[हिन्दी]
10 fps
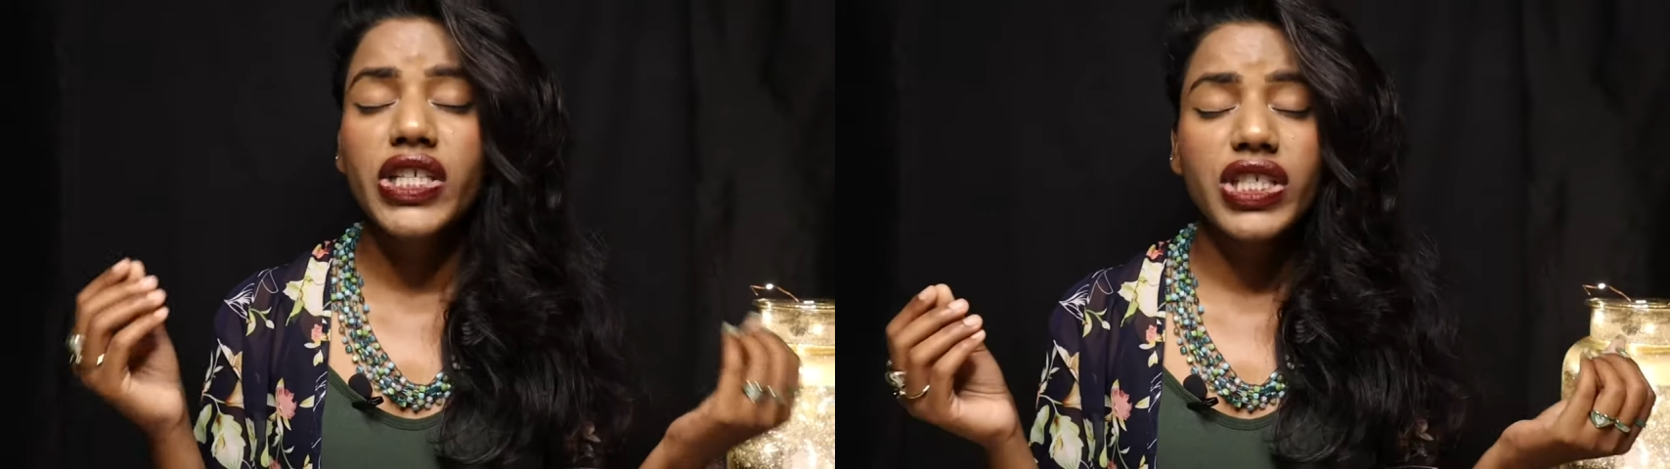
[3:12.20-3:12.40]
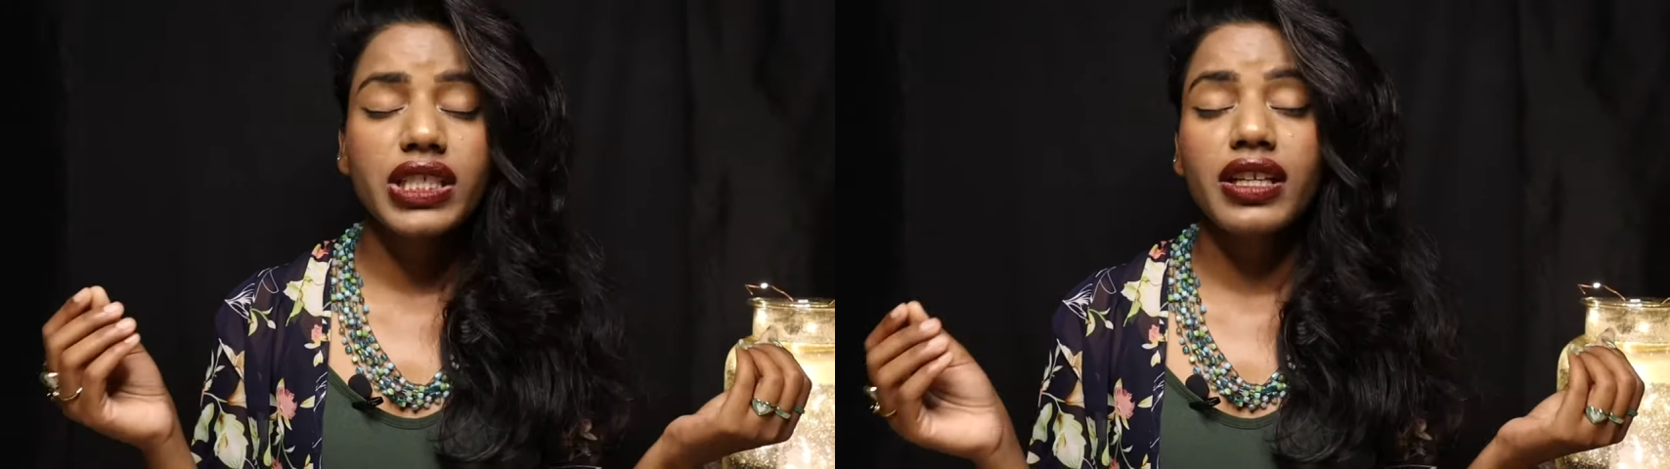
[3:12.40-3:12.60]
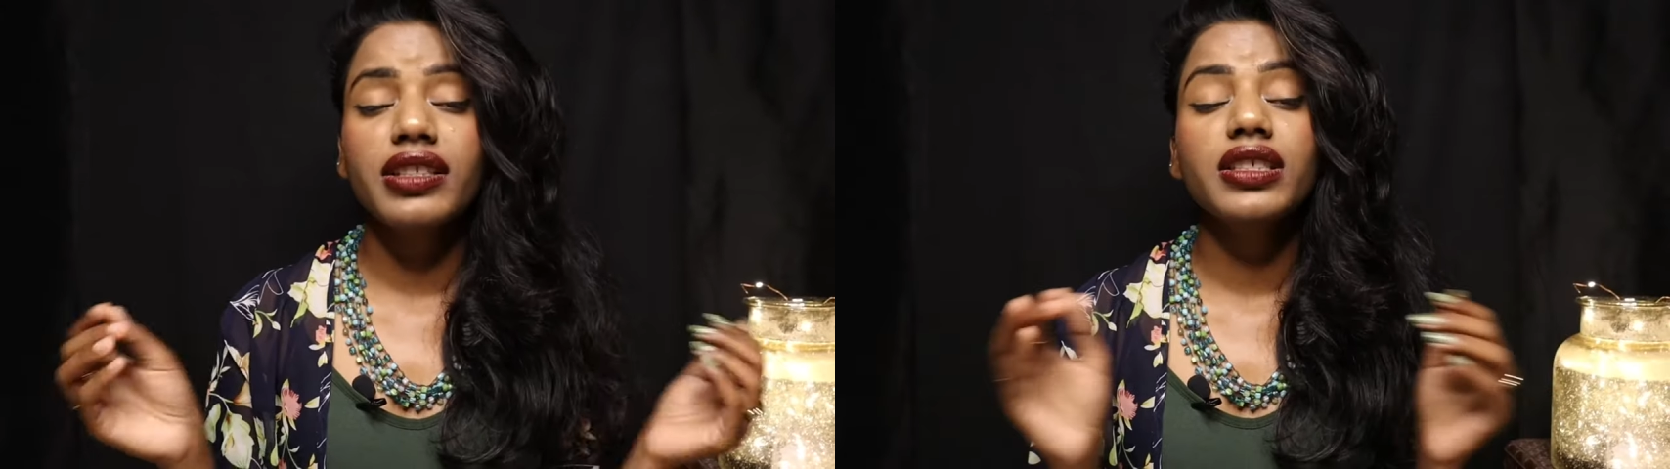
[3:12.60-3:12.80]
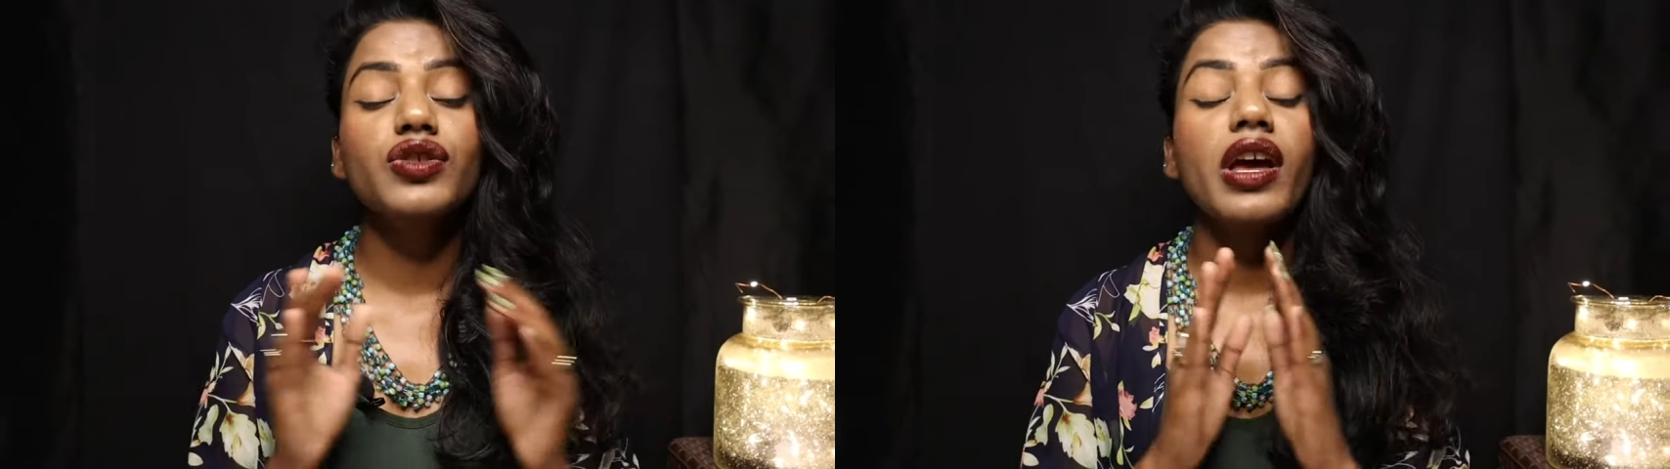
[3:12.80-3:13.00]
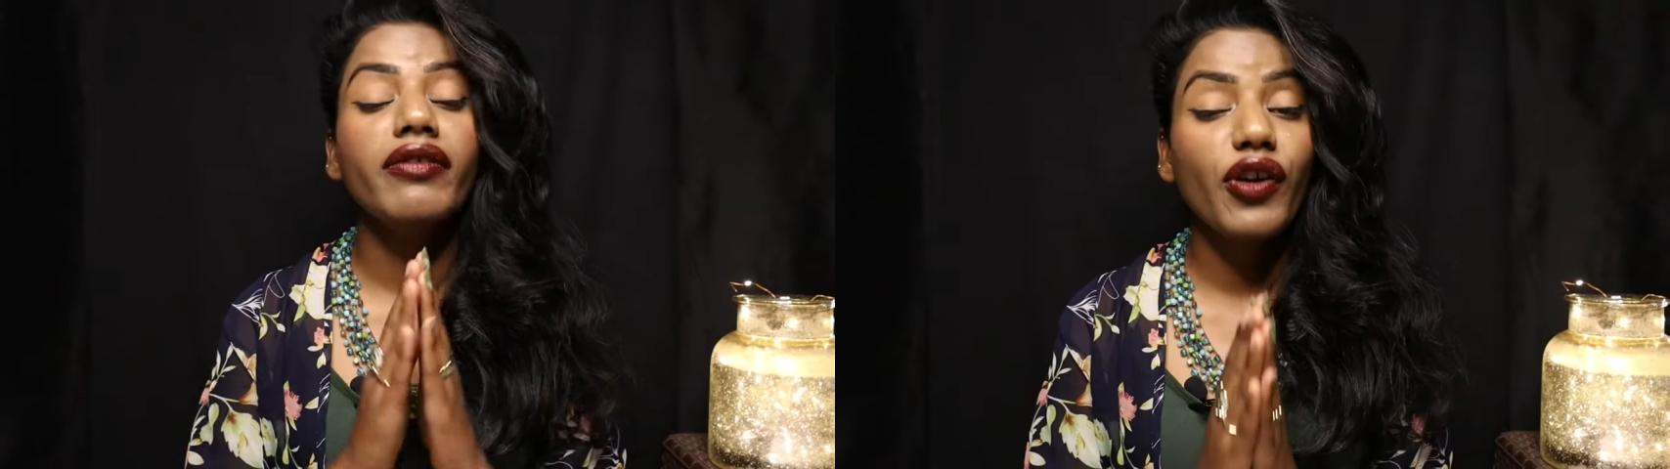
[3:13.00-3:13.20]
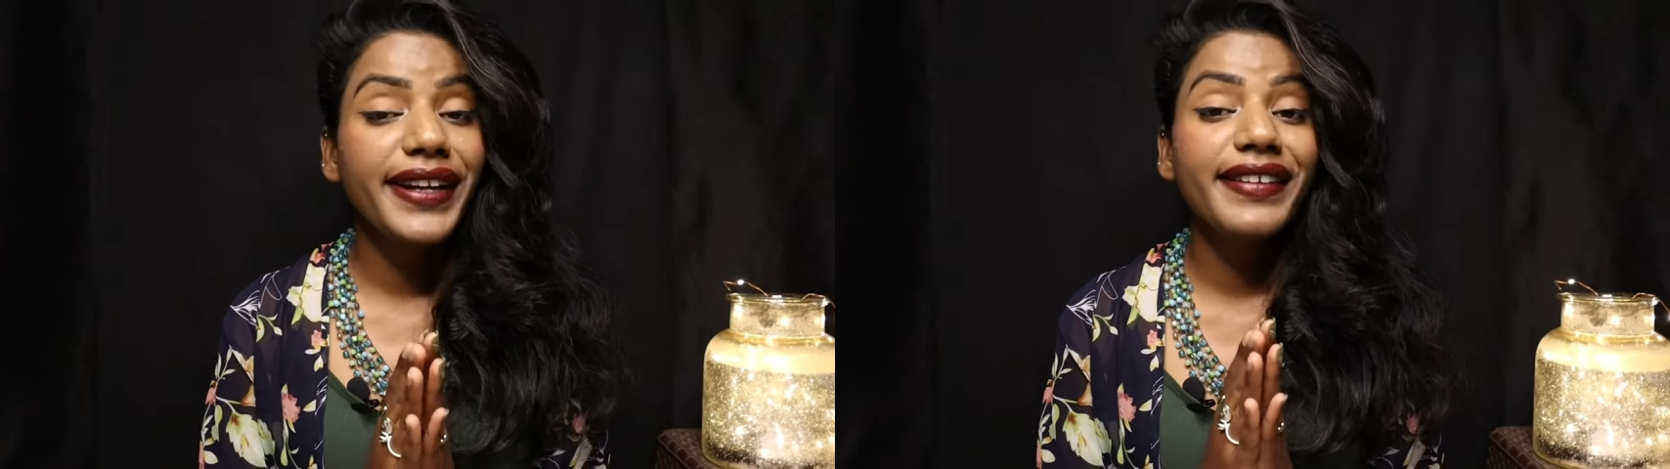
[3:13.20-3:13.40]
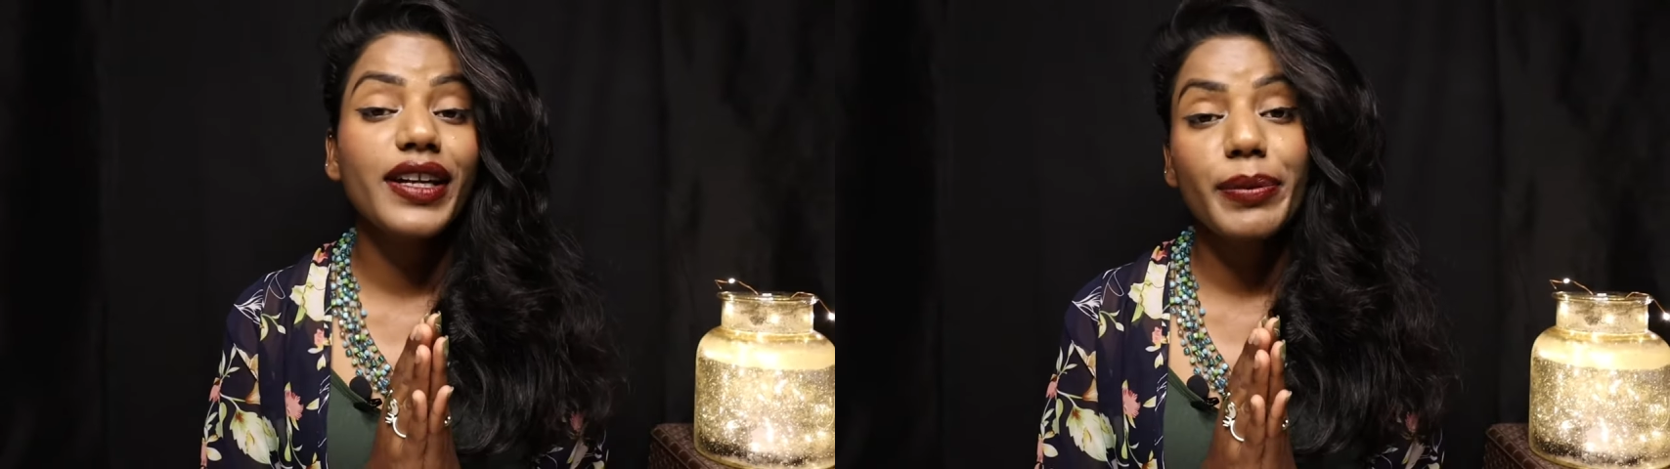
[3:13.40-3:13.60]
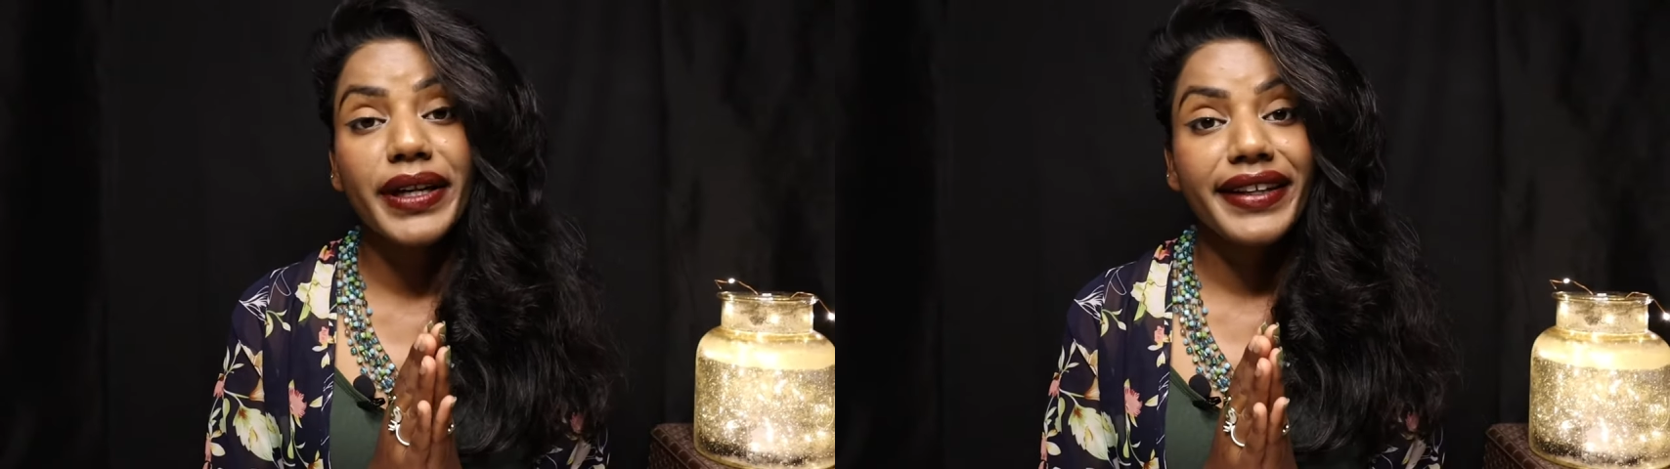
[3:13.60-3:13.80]
सारी चीज़ें हैं जिससे अवॉइड
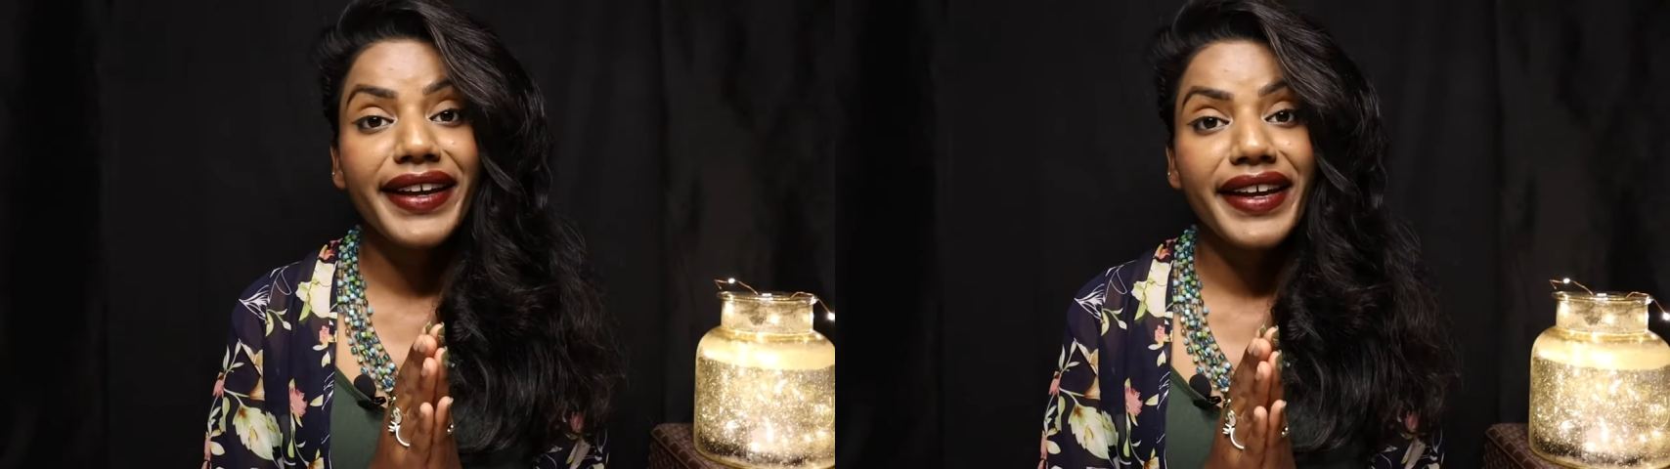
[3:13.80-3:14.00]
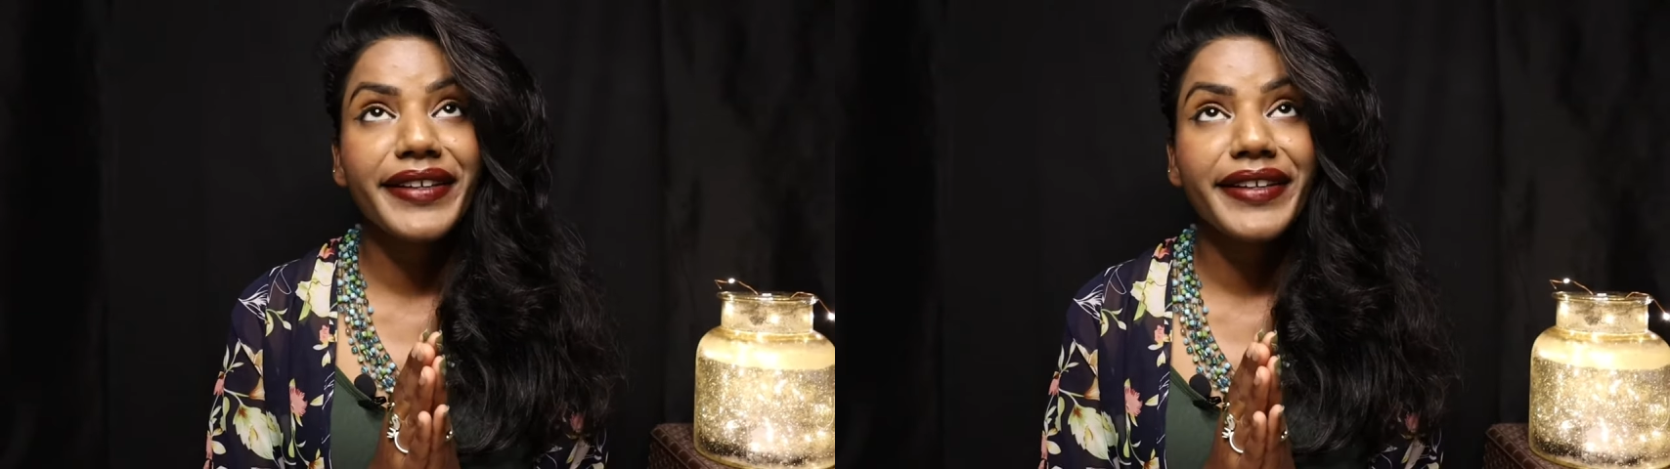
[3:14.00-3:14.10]
करना पड़ता